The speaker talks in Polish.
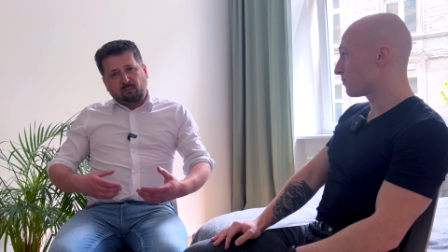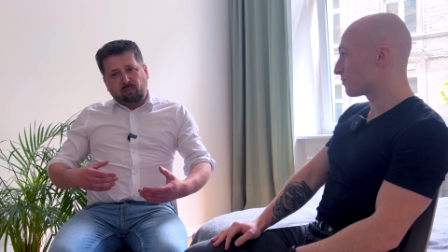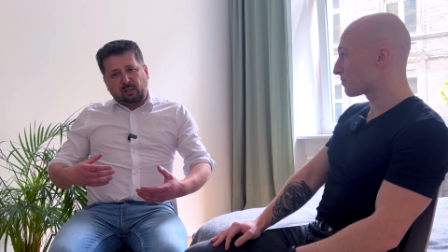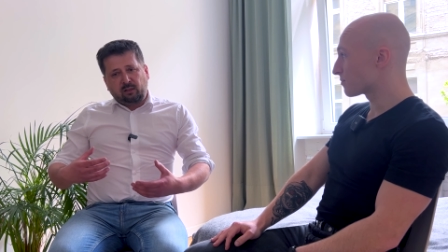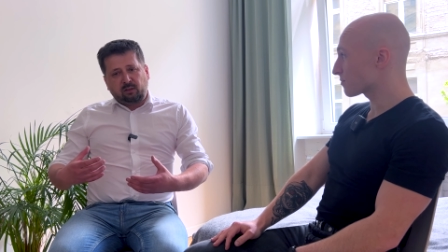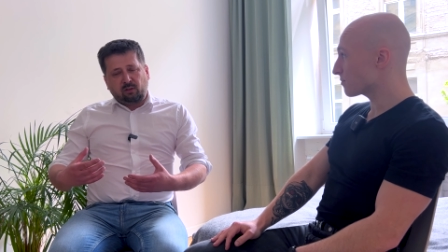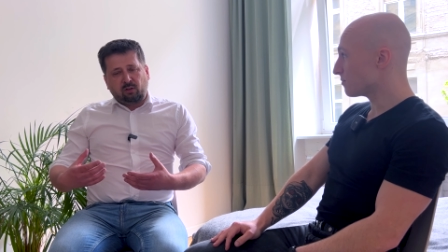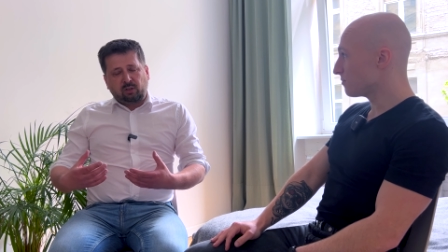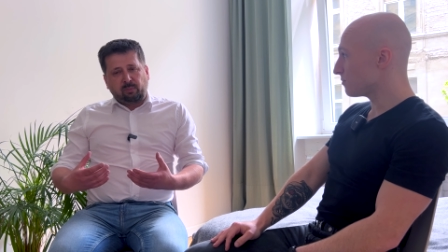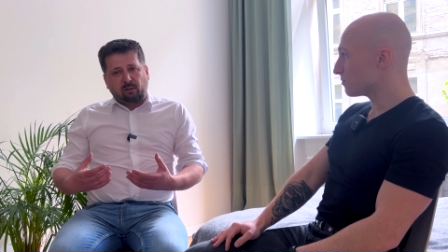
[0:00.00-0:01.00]
Bo ja
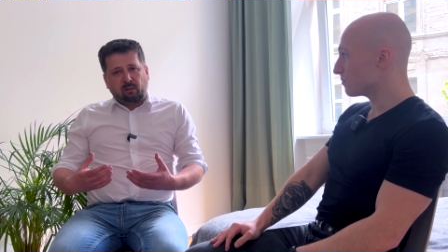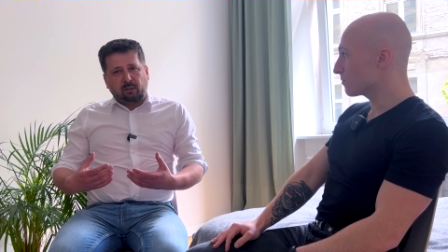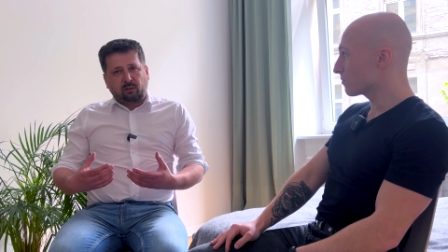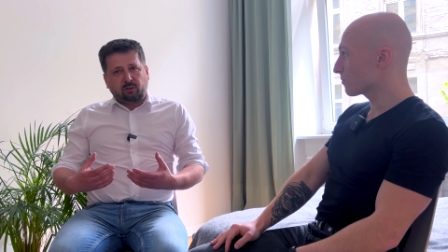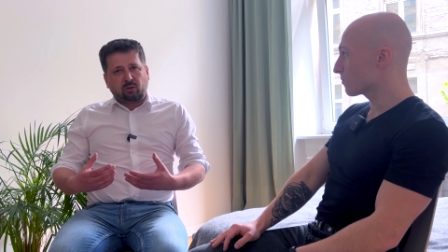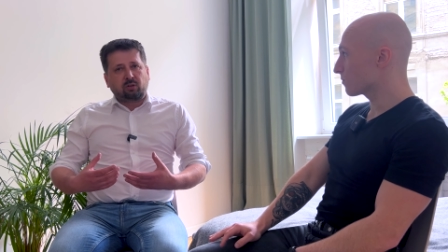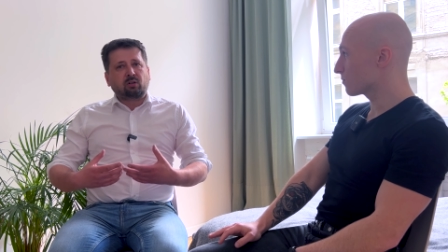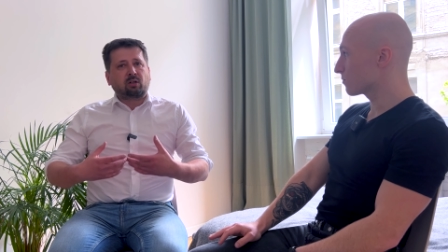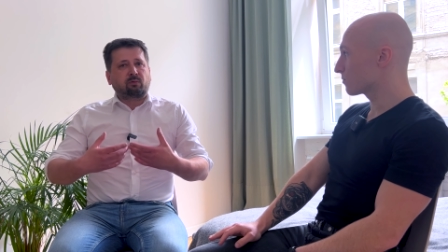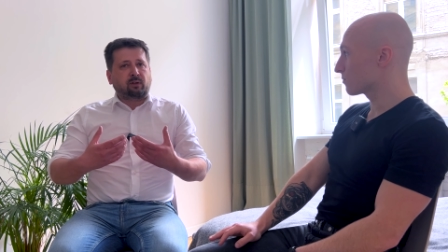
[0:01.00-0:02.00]
to odebrałem jako też
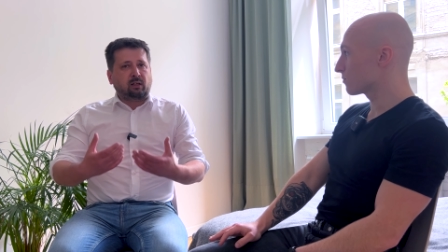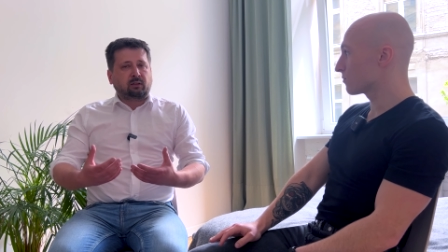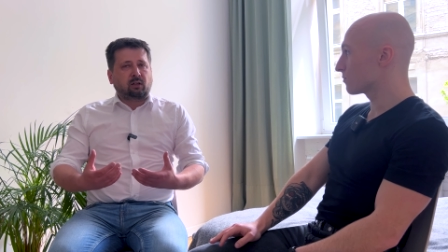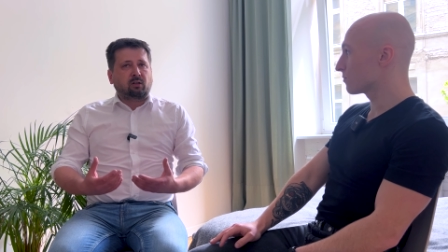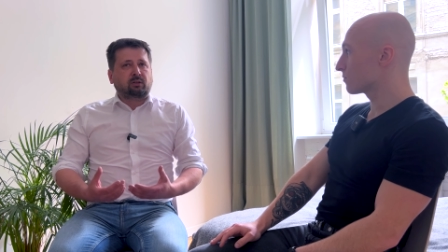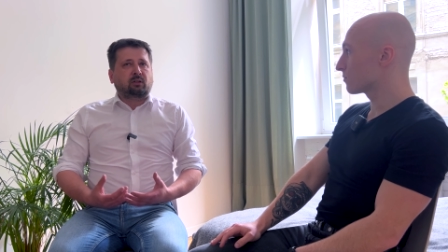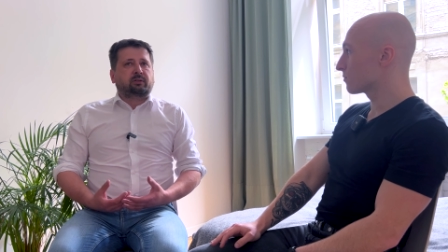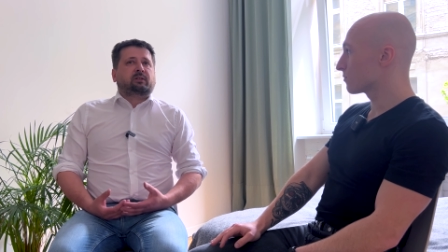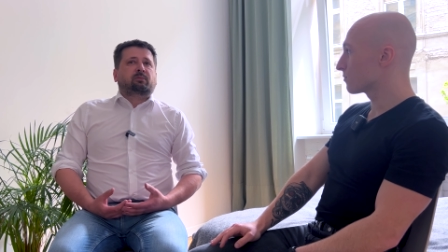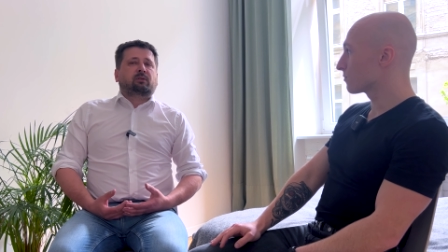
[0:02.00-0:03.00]
trochę walkę o te
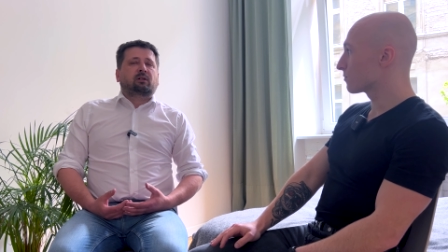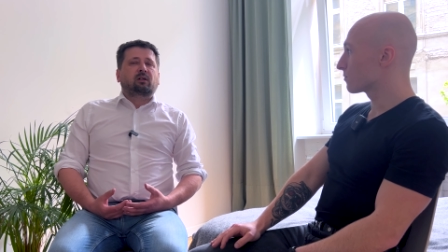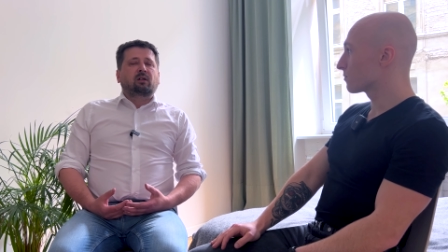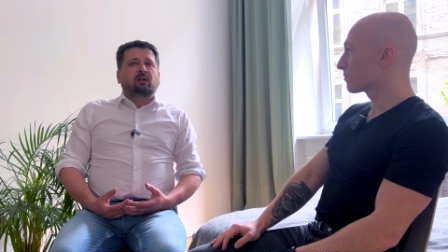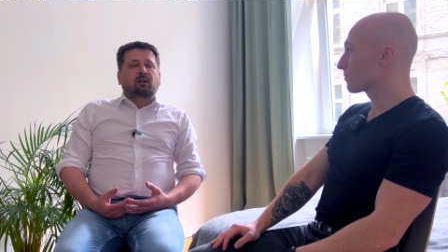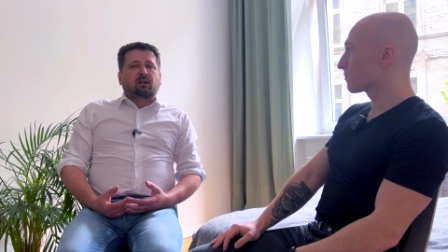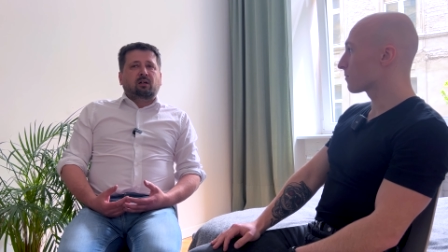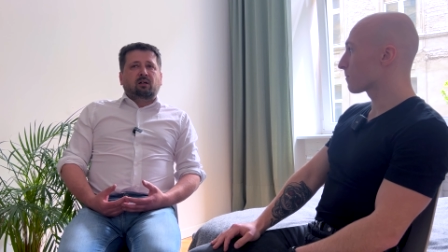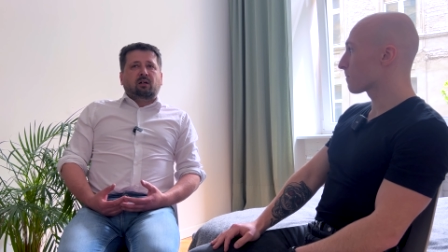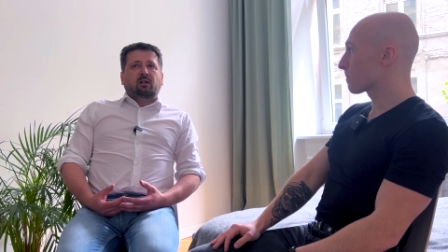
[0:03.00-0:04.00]
osoby
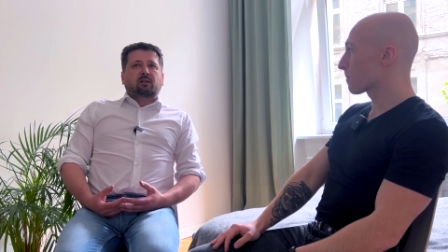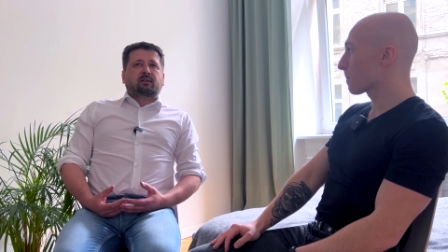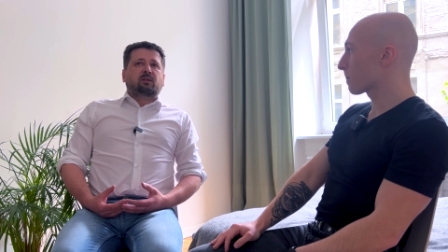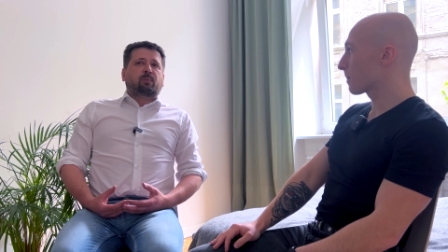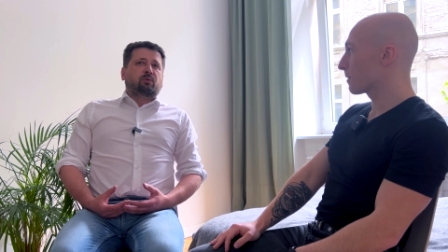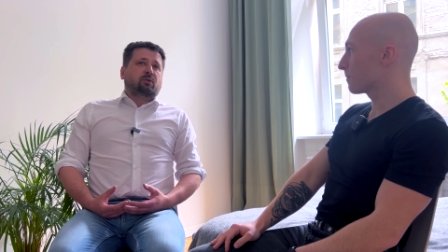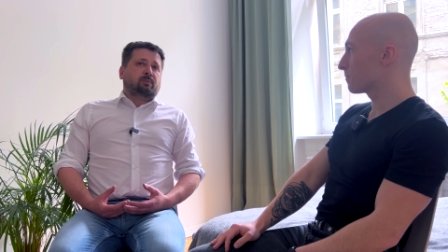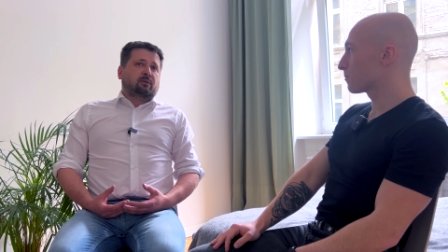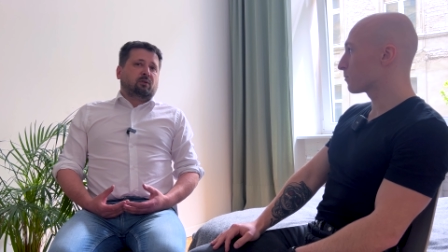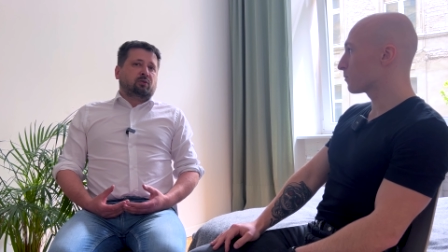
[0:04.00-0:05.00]
e, z
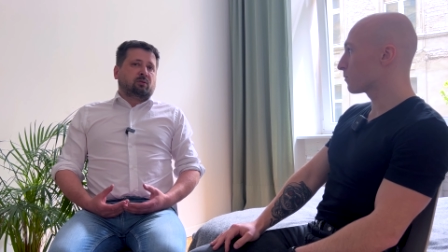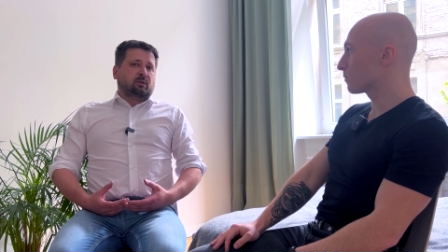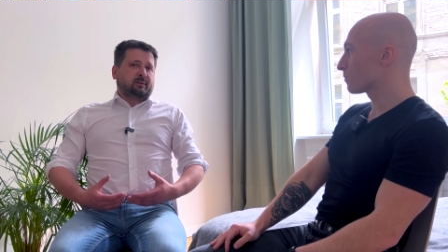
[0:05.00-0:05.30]
niepełnosprawnością.